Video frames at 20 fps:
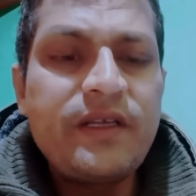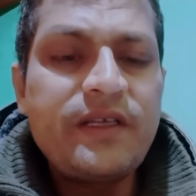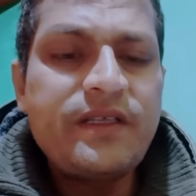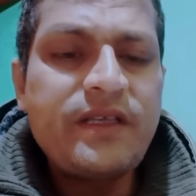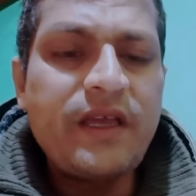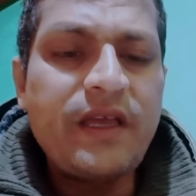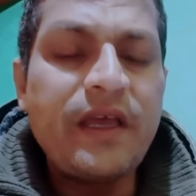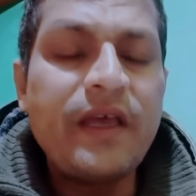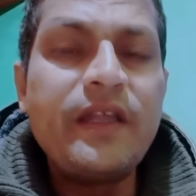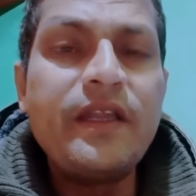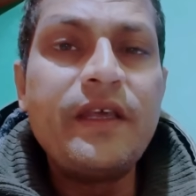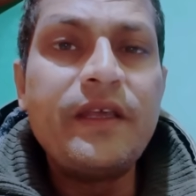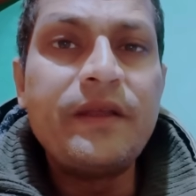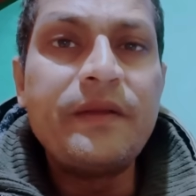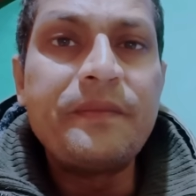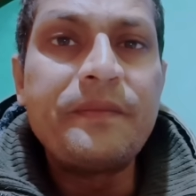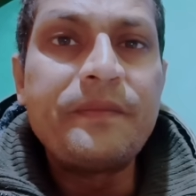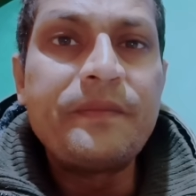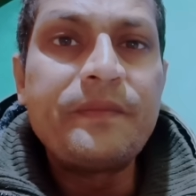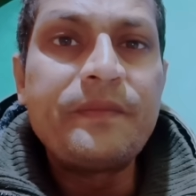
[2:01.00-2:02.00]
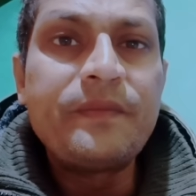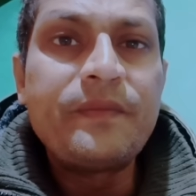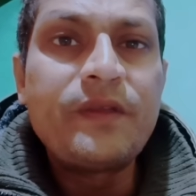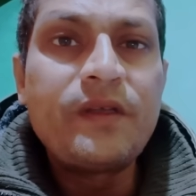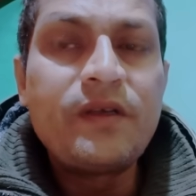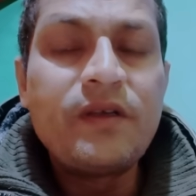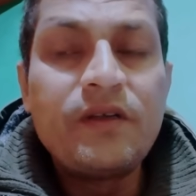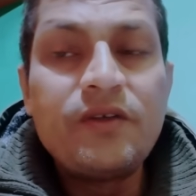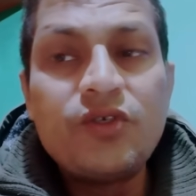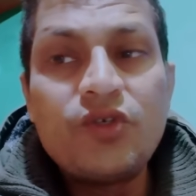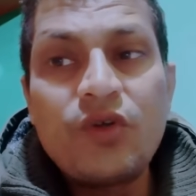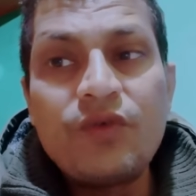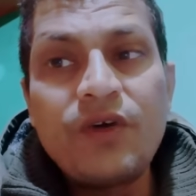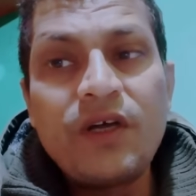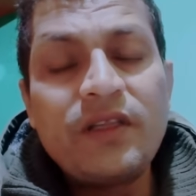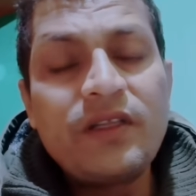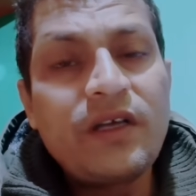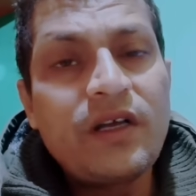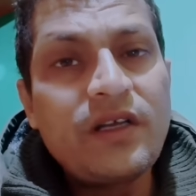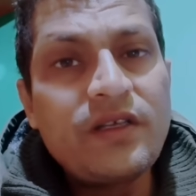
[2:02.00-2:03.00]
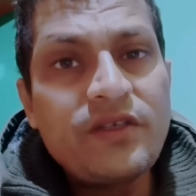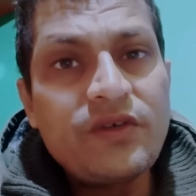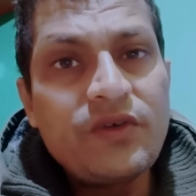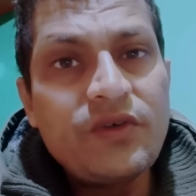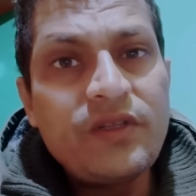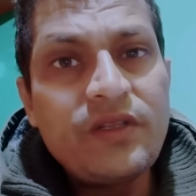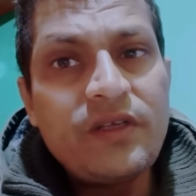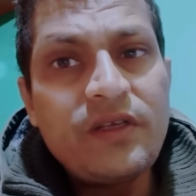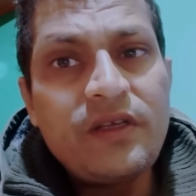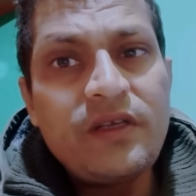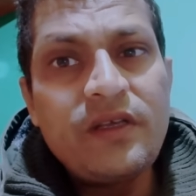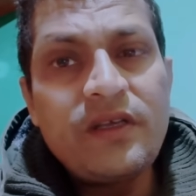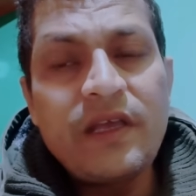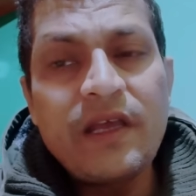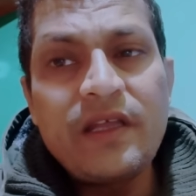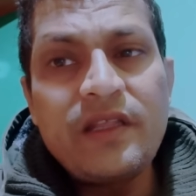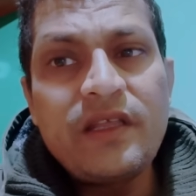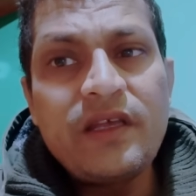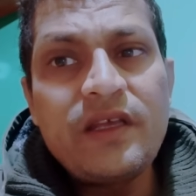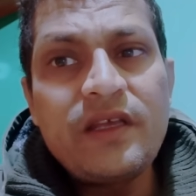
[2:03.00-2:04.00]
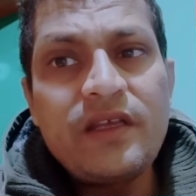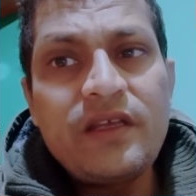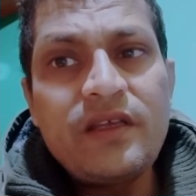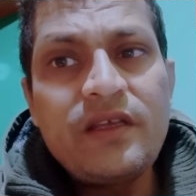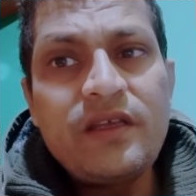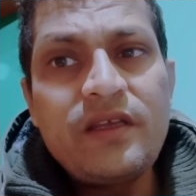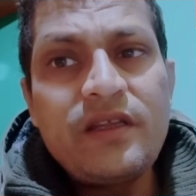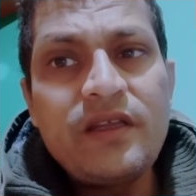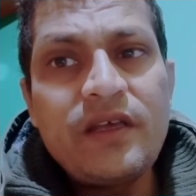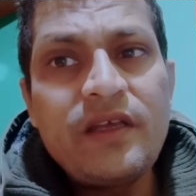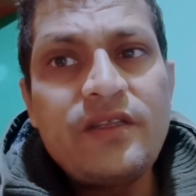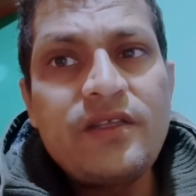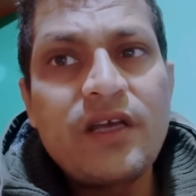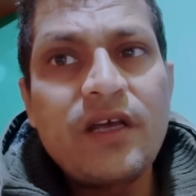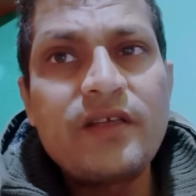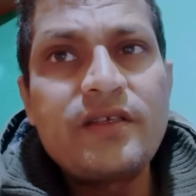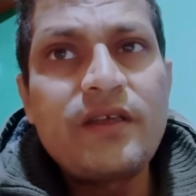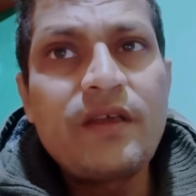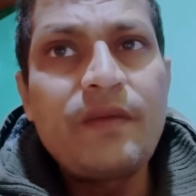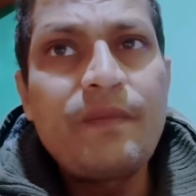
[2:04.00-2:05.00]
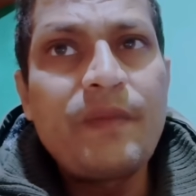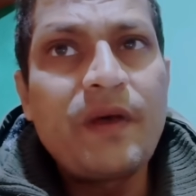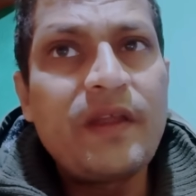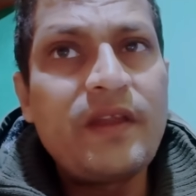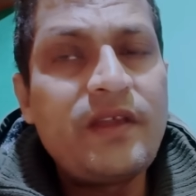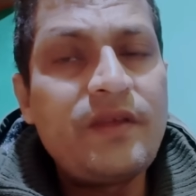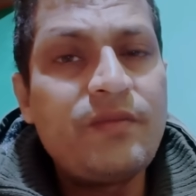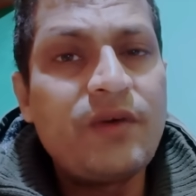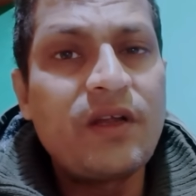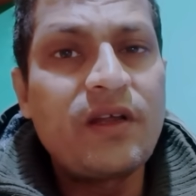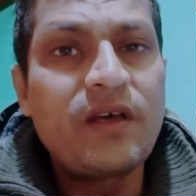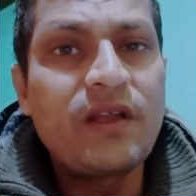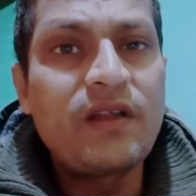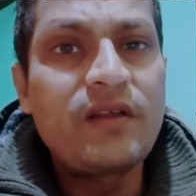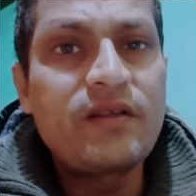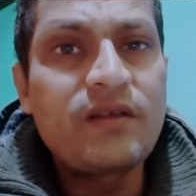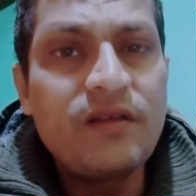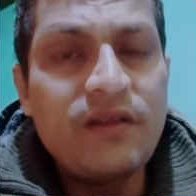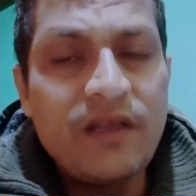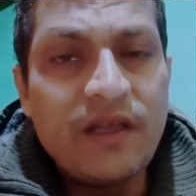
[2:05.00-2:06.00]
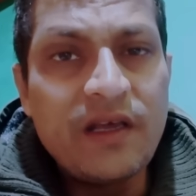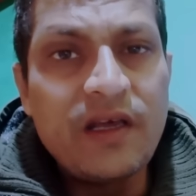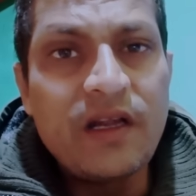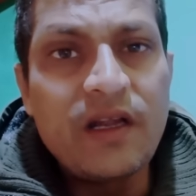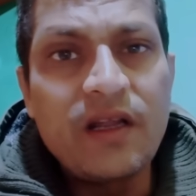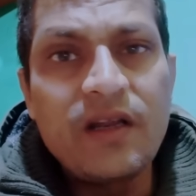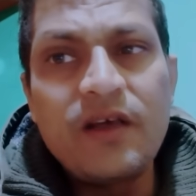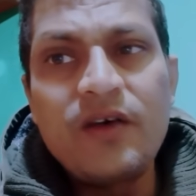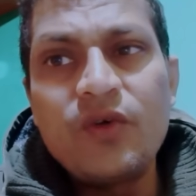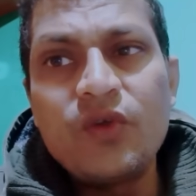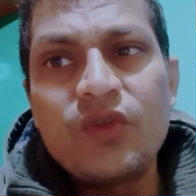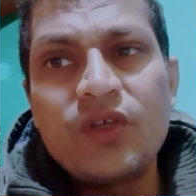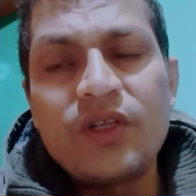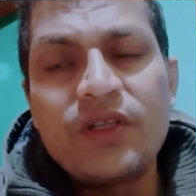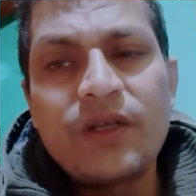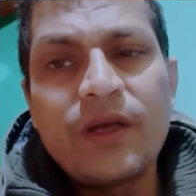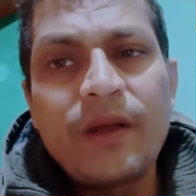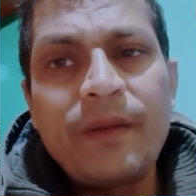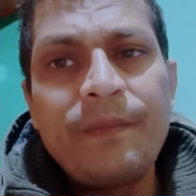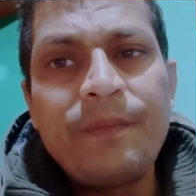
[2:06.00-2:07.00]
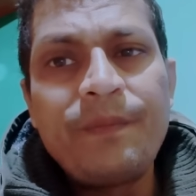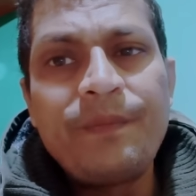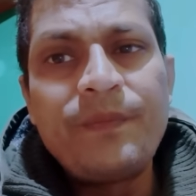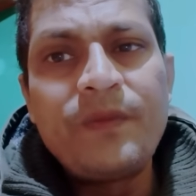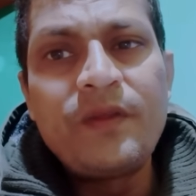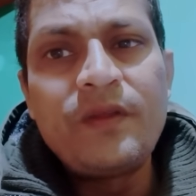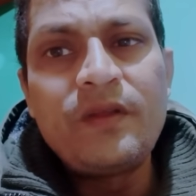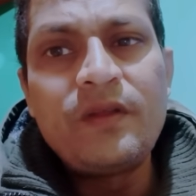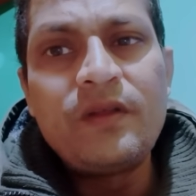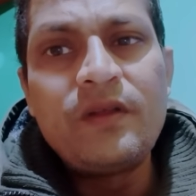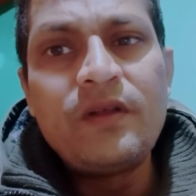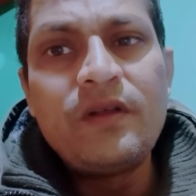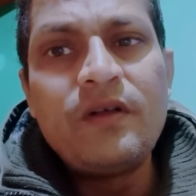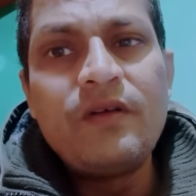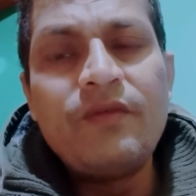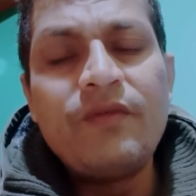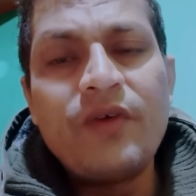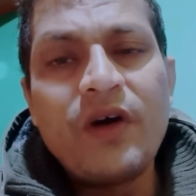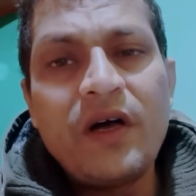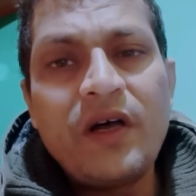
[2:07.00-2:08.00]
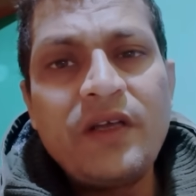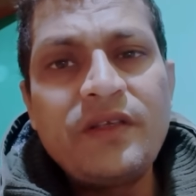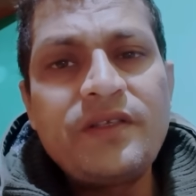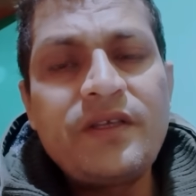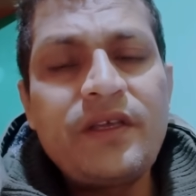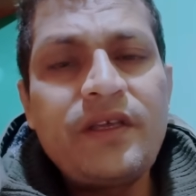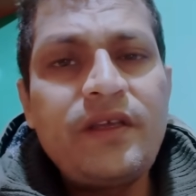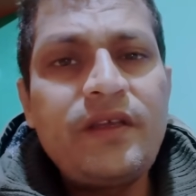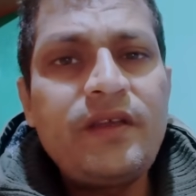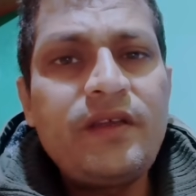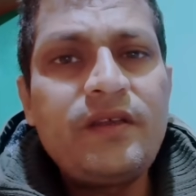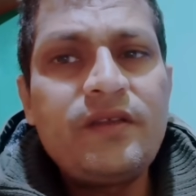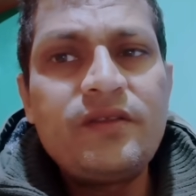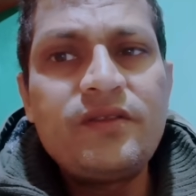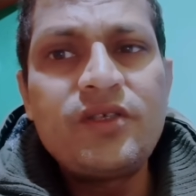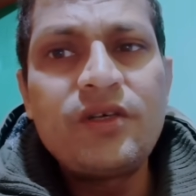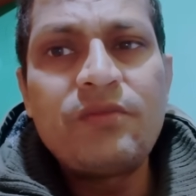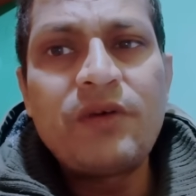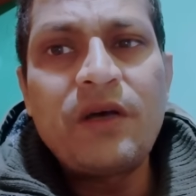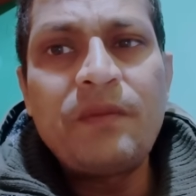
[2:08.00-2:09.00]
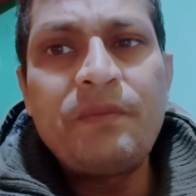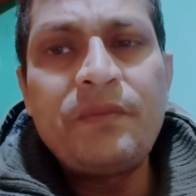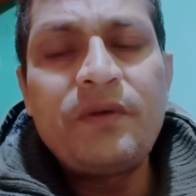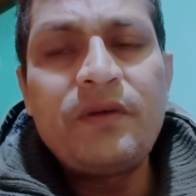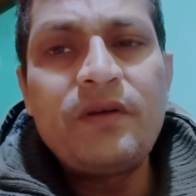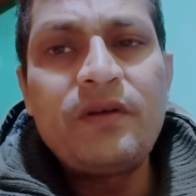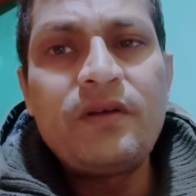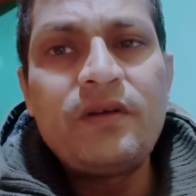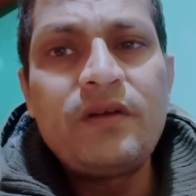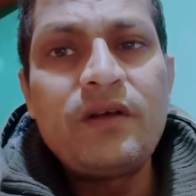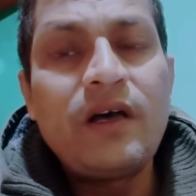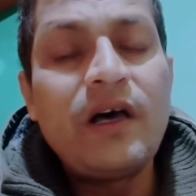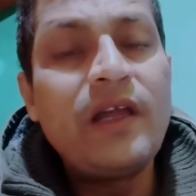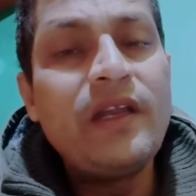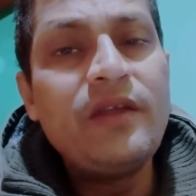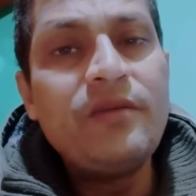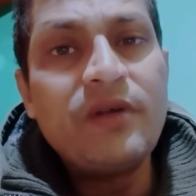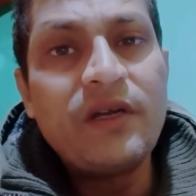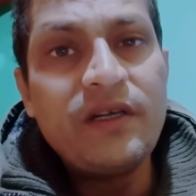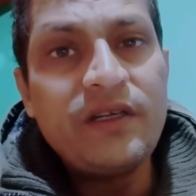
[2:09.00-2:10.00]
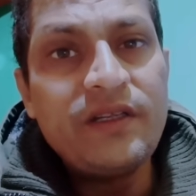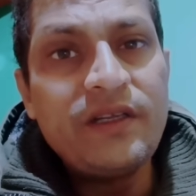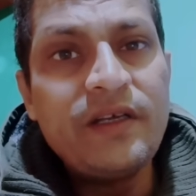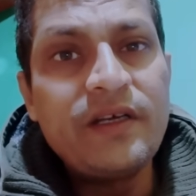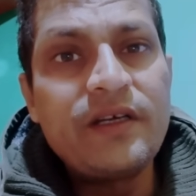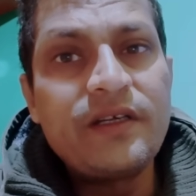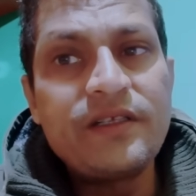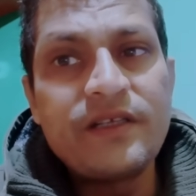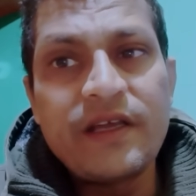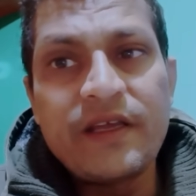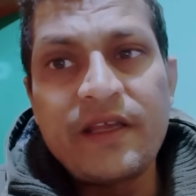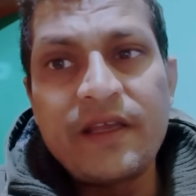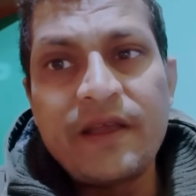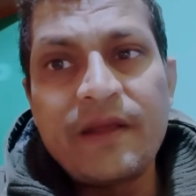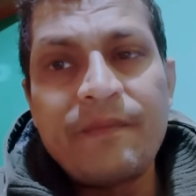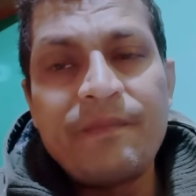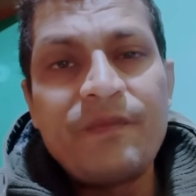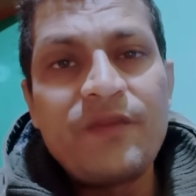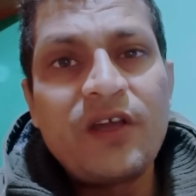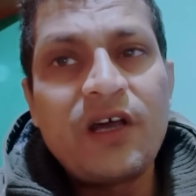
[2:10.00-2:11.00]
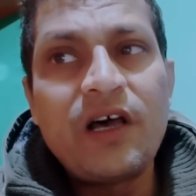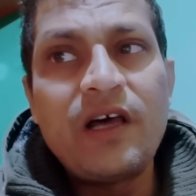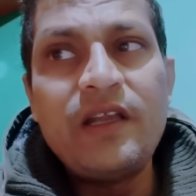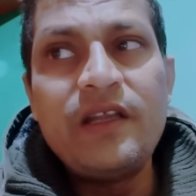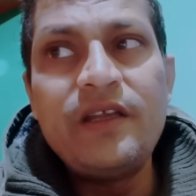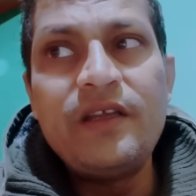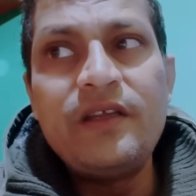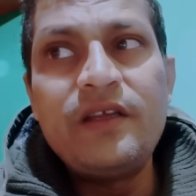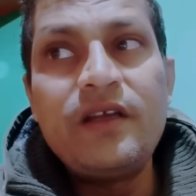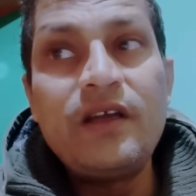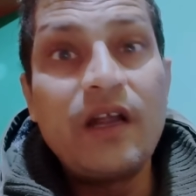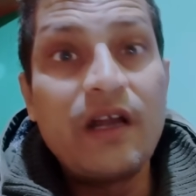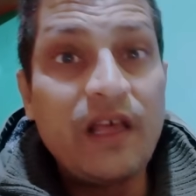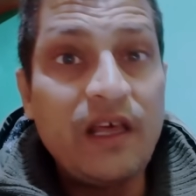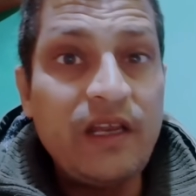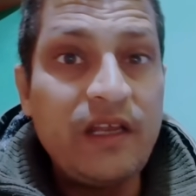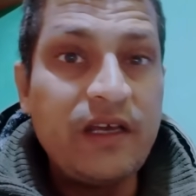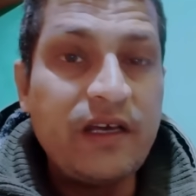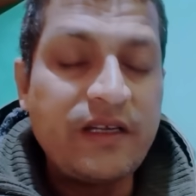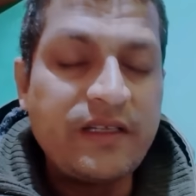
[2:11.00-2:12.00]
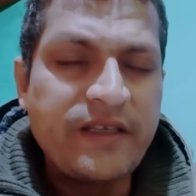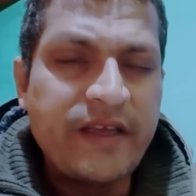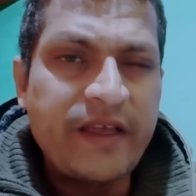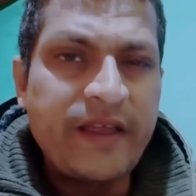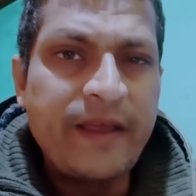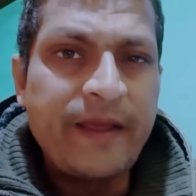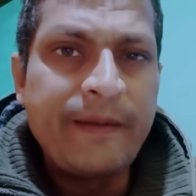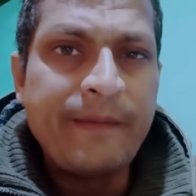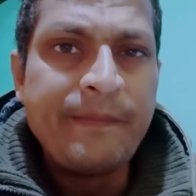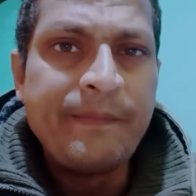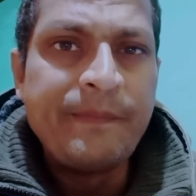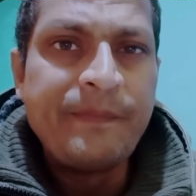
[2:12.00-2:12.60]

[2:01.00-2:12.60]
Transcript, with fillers: ऐसा है नहीं शुरुआत कहाँ से हुई थी कि कहते हैं कि इन्हें जहाँ से पानी भरकर लेकर आना होता था वहाँ से जब आप खाली बाल्टी लेकर जाएंगे खाली घड़ा लेकर जाएंगे